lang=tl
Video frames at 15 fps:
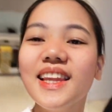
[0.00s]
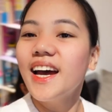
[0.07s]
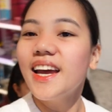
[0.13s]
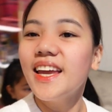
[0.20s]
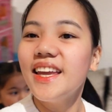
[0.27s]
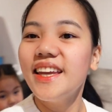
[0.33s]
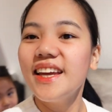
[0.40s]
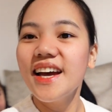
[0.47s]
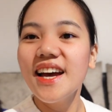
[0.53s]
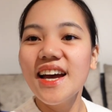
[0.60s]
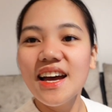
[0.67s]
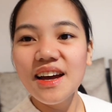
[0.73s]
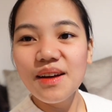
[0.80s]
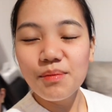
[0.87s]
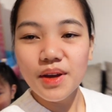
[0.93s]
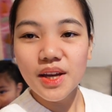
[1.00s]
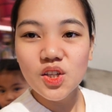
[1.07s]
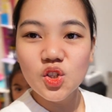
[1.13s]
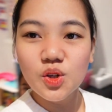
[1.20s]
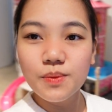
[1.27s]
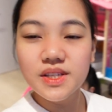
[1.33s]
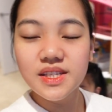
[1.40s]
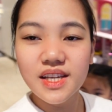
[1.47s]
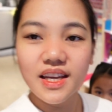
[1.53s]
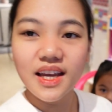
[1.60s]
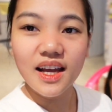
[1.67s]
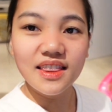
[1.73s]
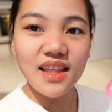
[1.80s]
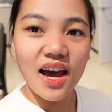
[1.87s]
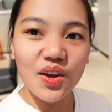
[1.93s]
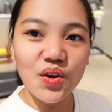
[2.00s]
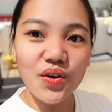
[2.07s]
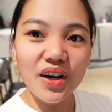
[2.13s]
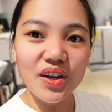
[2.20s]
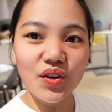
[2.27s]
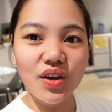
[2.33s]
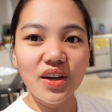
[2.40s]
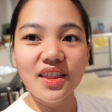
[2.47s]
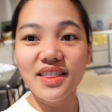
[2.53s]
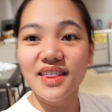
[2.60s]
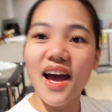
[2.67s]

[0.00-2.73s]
Ayan, medyo masaya tayo ngayon